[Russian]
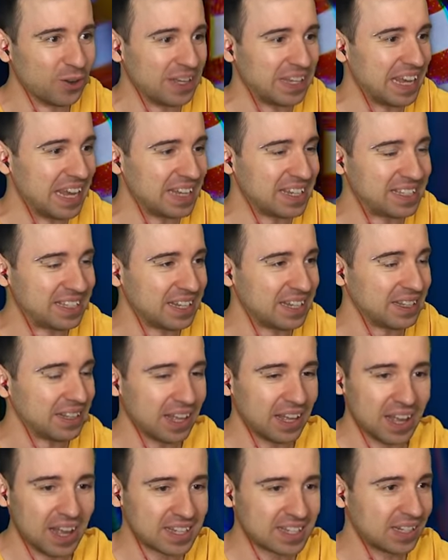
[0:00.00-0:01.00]
Все, есть.
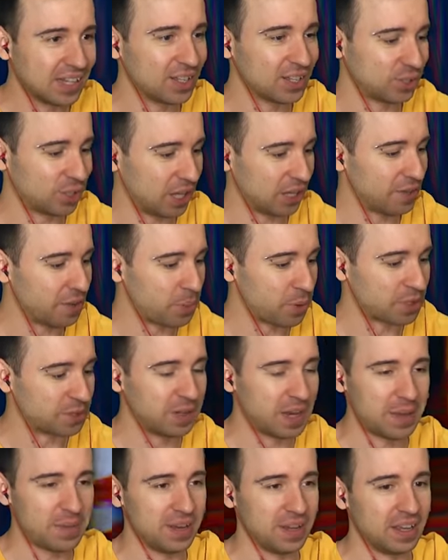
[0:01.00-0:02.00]
Э, осталось. Это
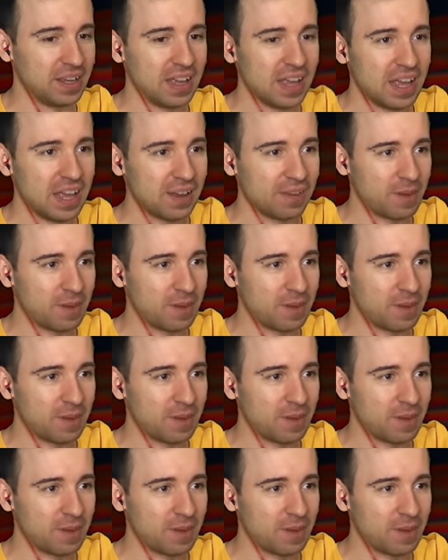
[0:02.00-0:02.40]
вопрос времени.